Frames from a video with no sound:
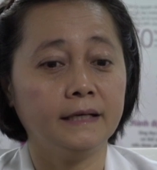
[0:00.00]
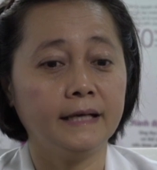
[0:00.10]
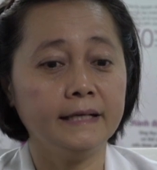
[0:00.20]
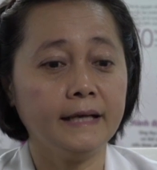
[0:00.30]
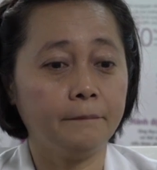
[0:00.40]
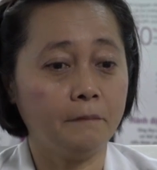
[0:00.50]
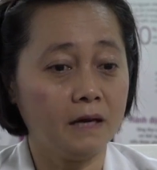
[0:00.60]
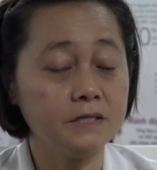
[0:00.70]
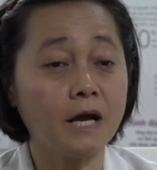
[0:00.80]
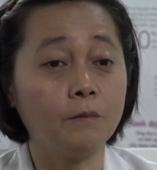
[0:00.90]
để nhằm
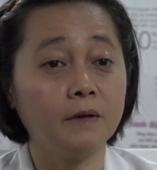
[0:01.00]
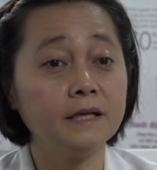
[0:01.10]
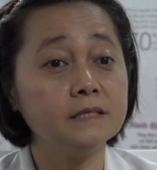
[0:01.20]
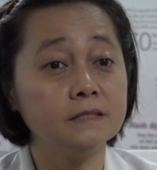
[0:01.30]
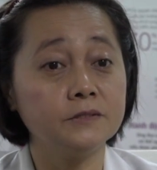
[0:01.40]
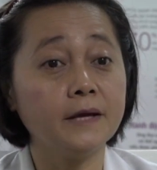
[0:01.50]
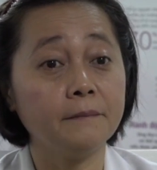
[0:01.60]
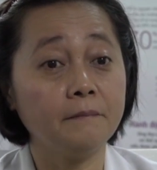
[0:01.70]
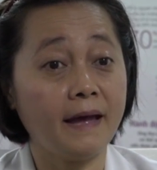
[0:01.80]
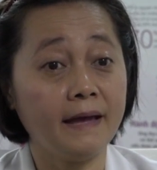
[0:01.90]
mở rộng cái đường cho
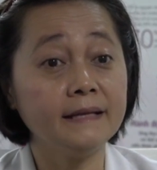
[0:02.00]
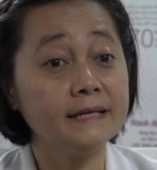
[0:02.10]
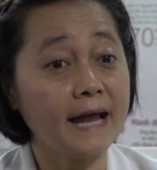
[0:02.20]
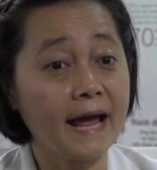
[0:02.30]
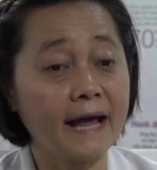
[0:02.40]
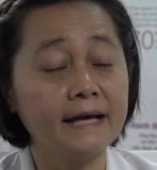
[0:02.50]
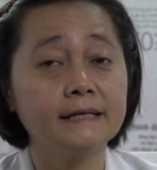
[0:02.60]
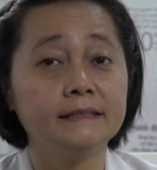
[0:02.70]
em bé đi ra